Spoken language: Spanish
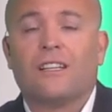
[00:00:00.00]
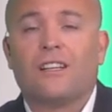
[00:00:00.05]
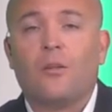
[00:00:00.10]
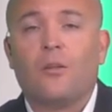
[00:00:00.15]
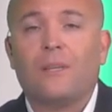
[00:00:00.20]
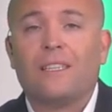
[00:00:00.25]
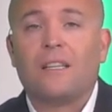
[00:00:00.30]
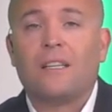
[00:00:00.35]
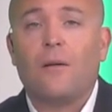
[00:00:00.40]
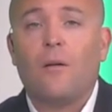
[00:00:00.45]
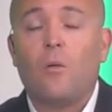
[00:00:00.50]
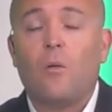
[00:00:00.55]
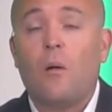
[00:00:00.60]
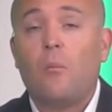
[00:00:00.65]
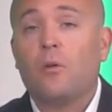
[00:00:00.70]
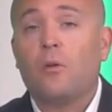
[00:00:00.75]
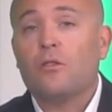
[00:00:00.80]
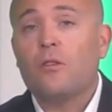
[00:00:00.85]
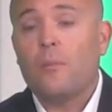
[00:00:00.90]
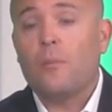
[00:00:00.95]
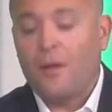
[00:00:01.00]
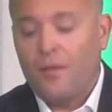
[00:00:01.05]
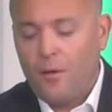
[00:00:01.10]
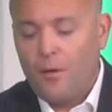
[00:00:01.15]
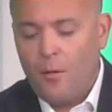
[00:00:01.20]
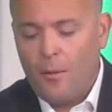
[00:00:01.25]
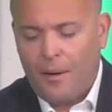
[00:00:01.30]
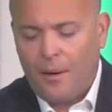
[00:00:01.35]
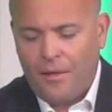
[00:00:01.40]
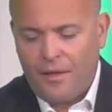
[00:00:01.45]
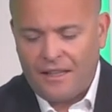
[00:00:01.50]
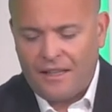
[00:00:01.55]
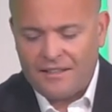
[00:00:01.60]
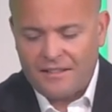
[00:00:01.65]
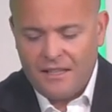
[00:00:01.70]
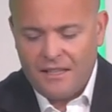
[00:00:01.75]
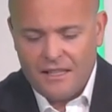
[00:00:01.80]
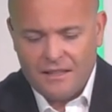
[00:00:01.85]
comentaba Juan Busto, en principio parece que sí,